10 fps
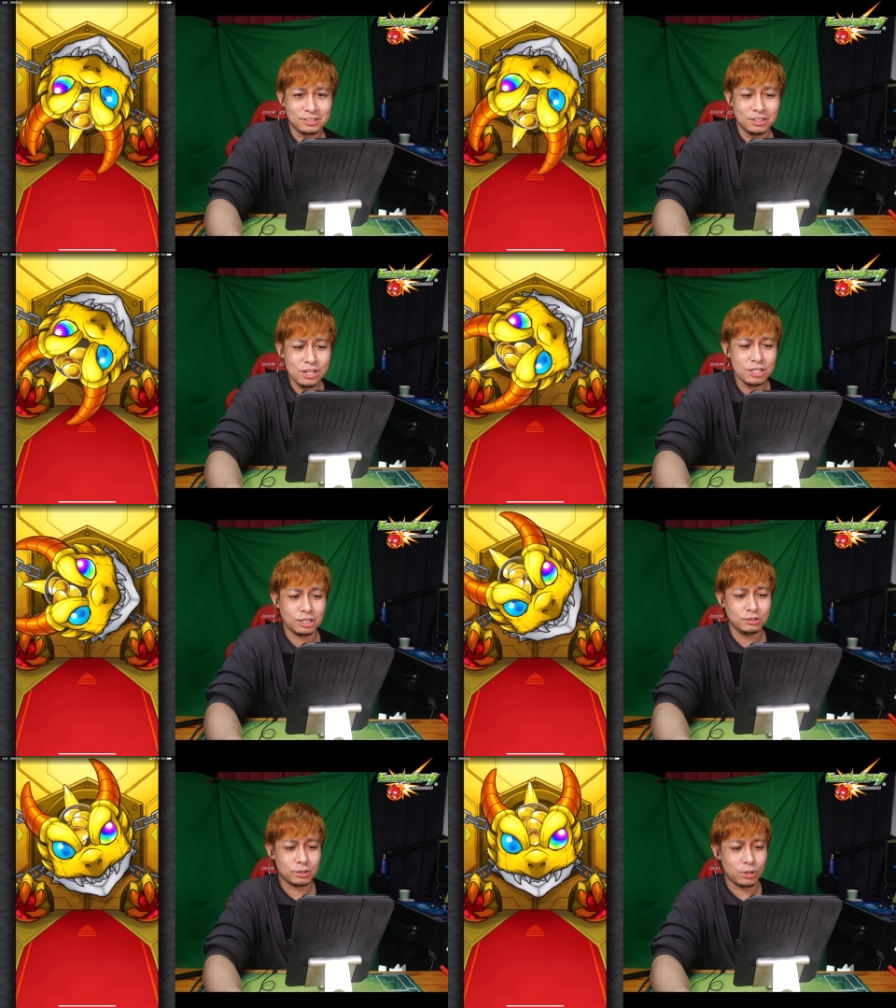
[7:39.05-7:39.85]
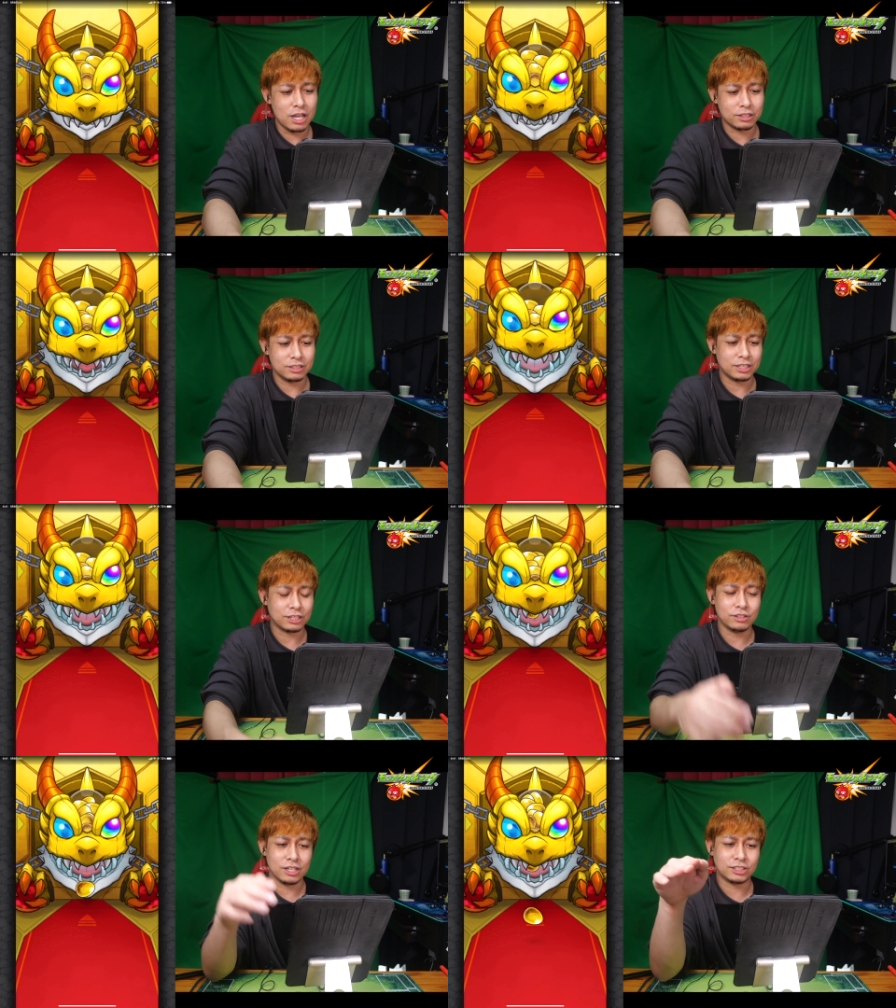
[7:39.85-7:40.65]
何が上500、
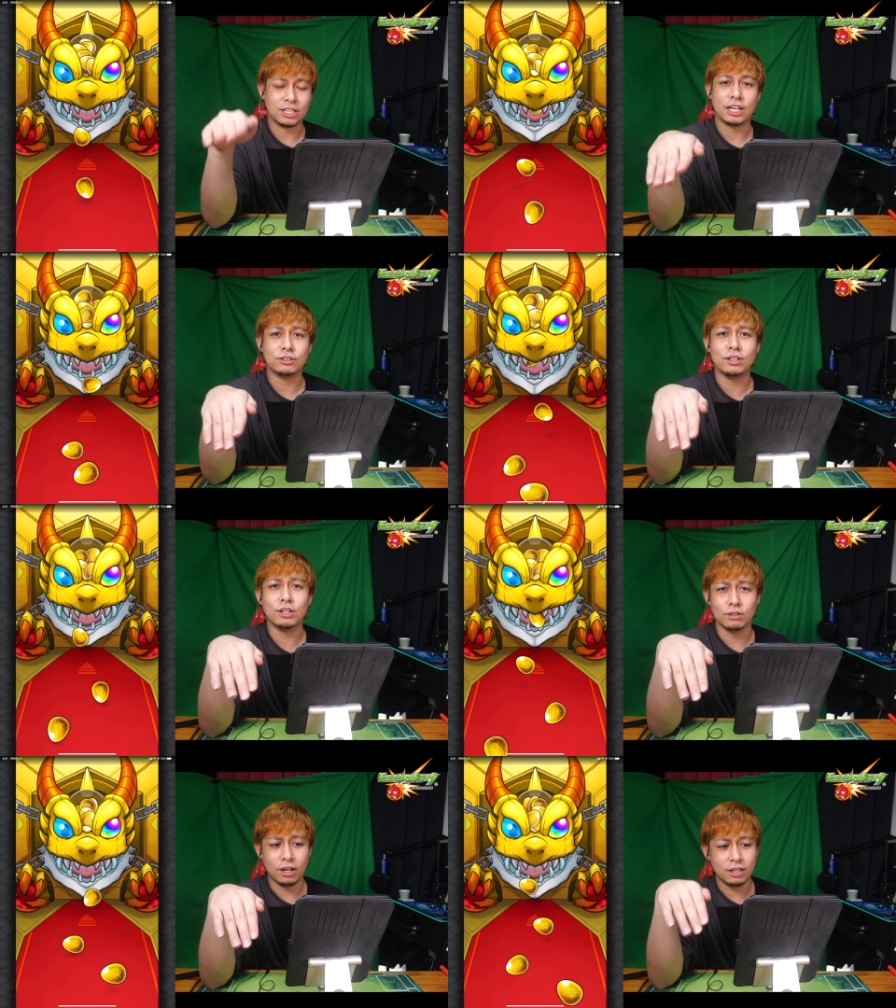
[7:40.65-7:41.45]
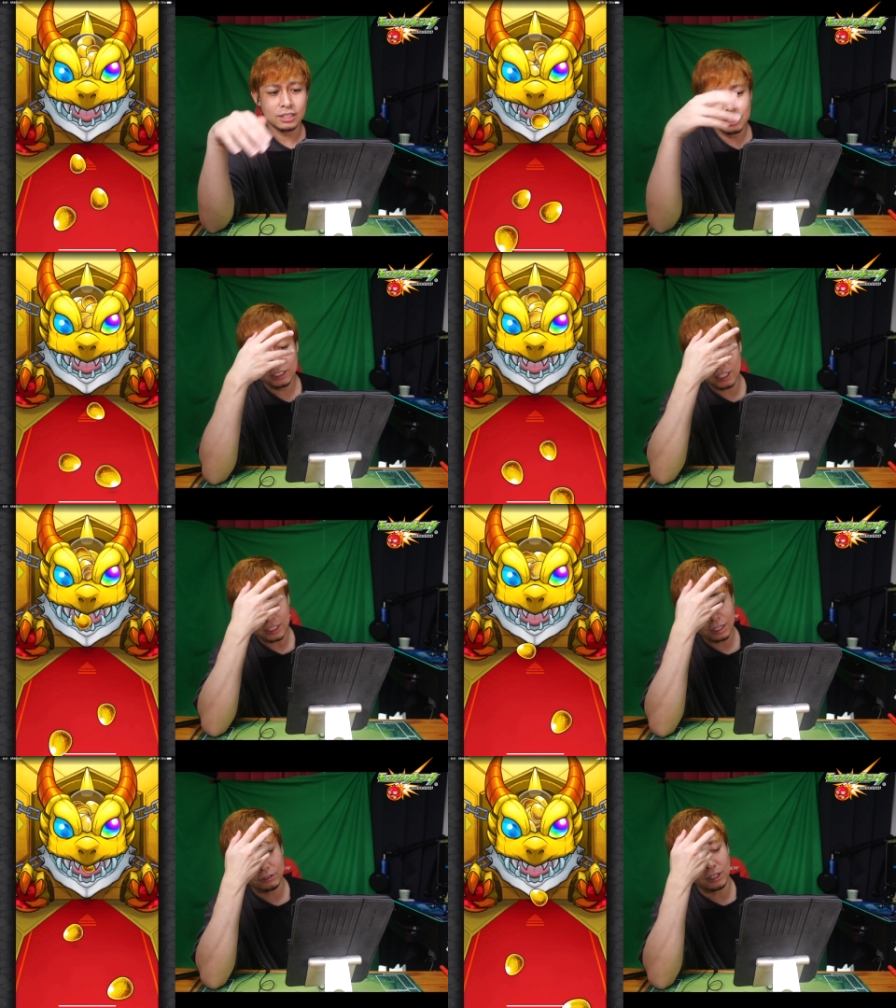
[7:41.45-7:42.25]
100連、下100連だよな。下
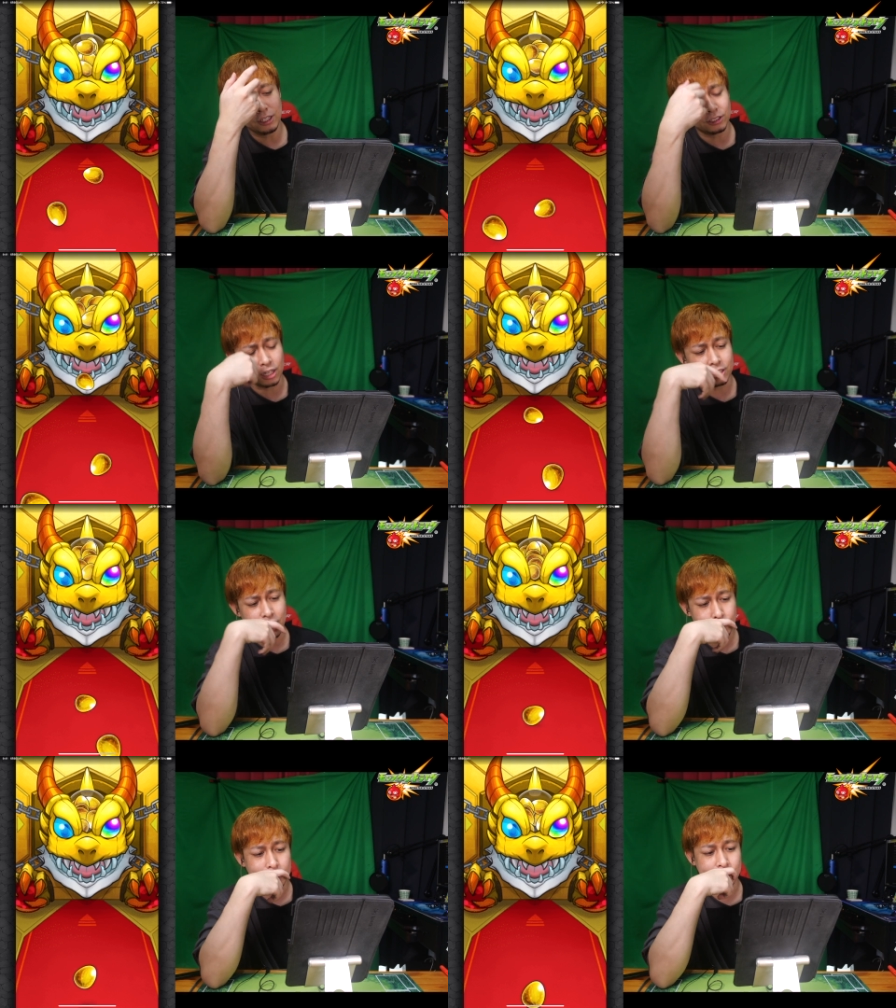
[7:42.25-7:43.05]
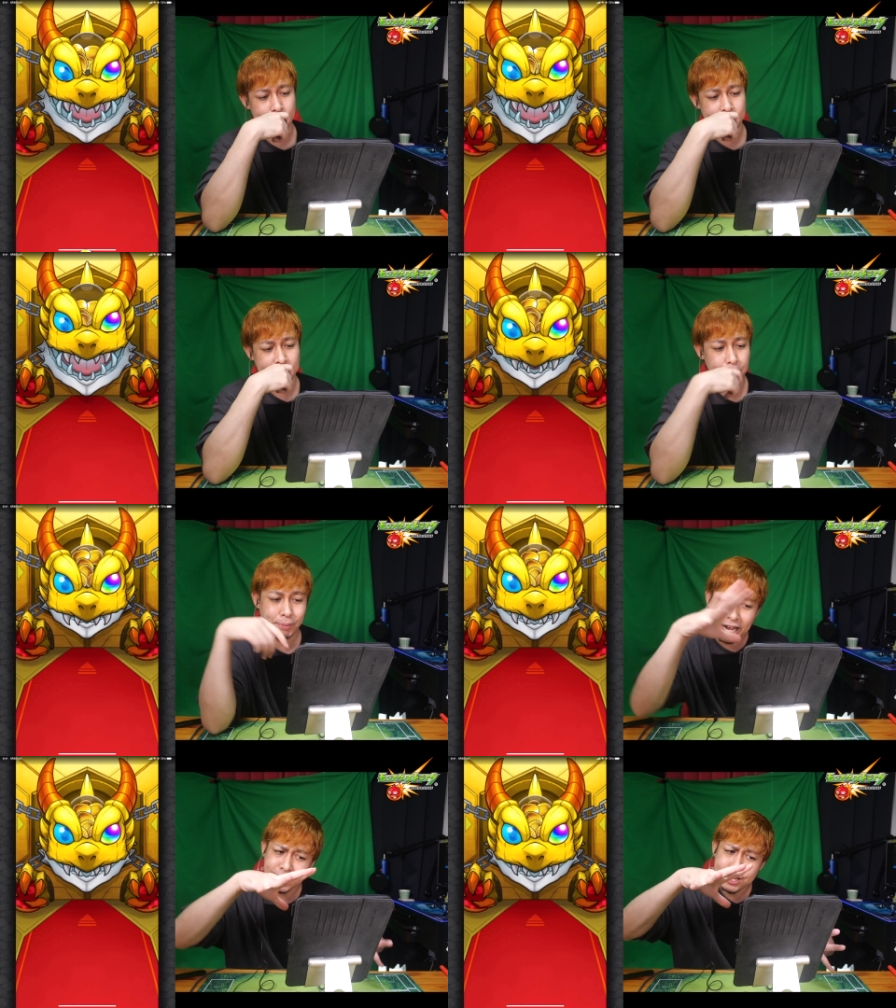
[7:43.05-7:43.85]
100連したら痛い目出したかもしんない。
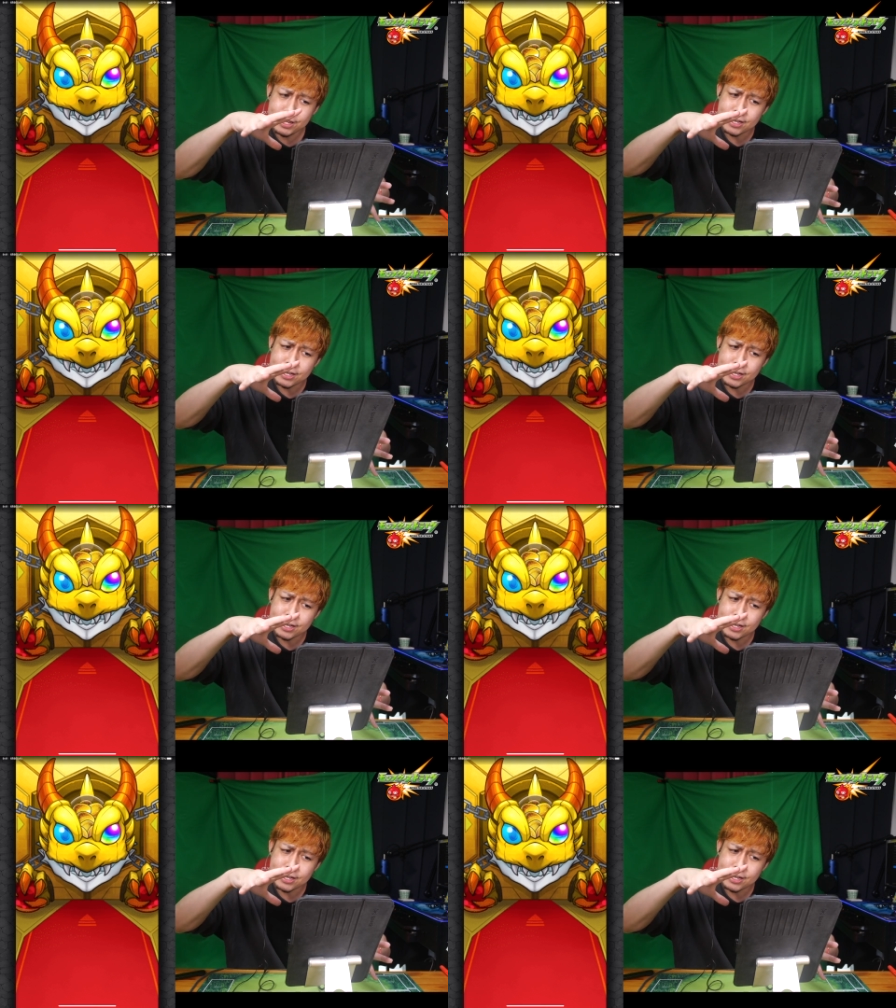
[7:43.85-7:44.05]
パリン